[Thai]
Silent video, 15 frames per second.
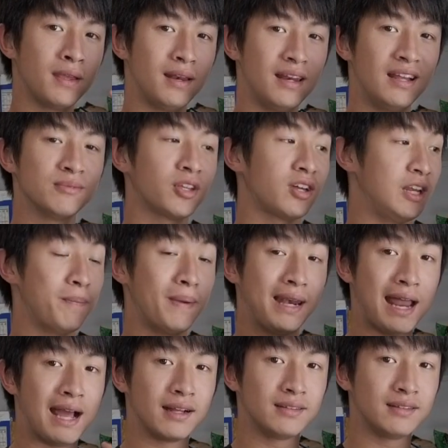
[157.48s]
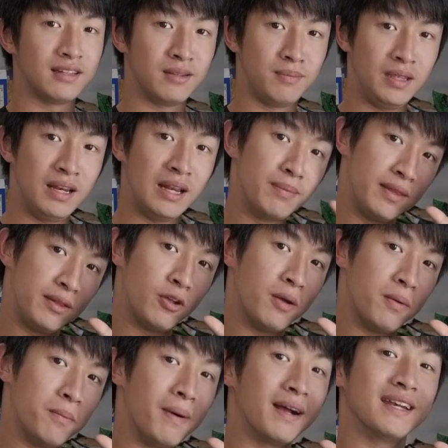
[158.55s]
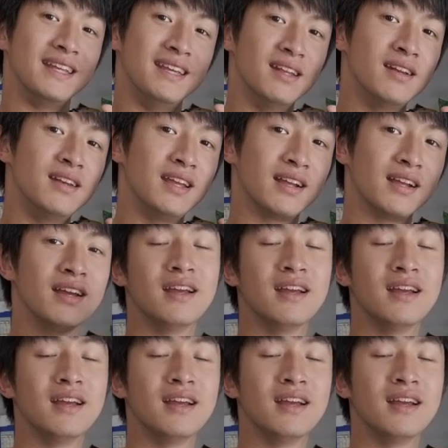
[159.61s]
เริ่มตอนนี้เป็นหลักแต่จะมีเริ่มนี้ด้วยบางทีนั่นเอง